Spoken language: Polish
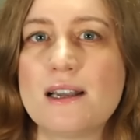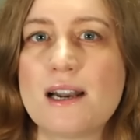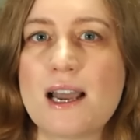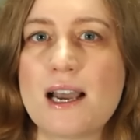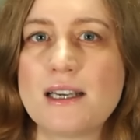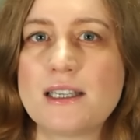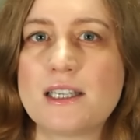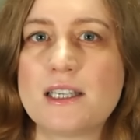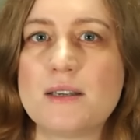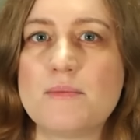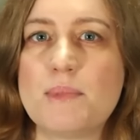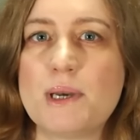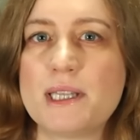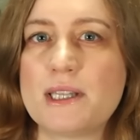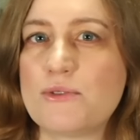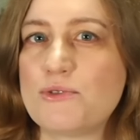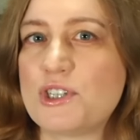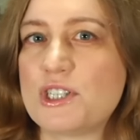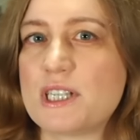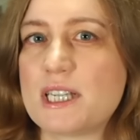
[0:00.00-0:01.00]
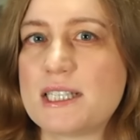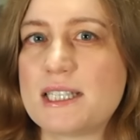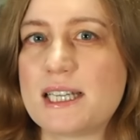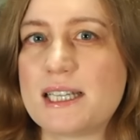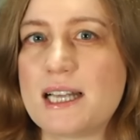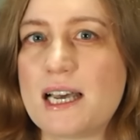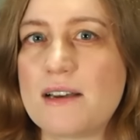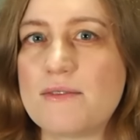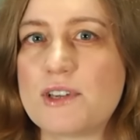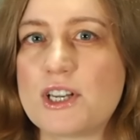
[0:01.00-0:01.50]
Raki będą się
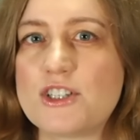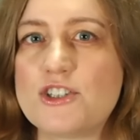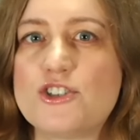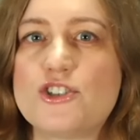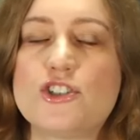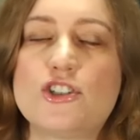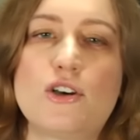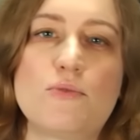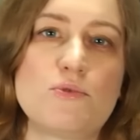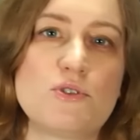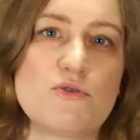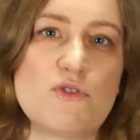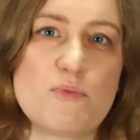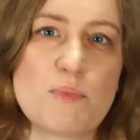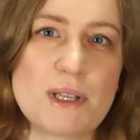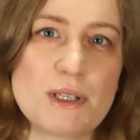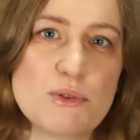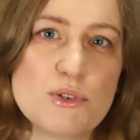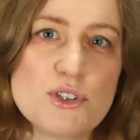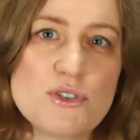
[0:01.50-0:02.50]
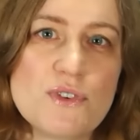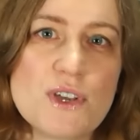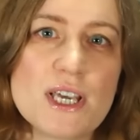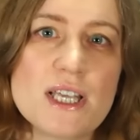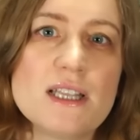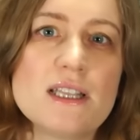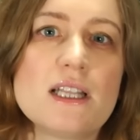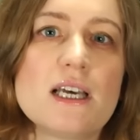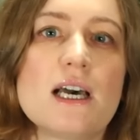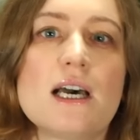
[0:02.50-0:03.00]
zastanawiać, czy dobrze wypadły
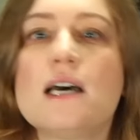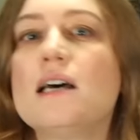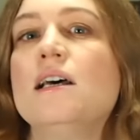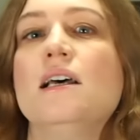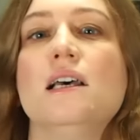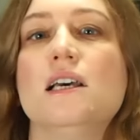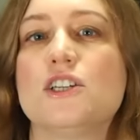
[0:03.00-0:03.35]
święta,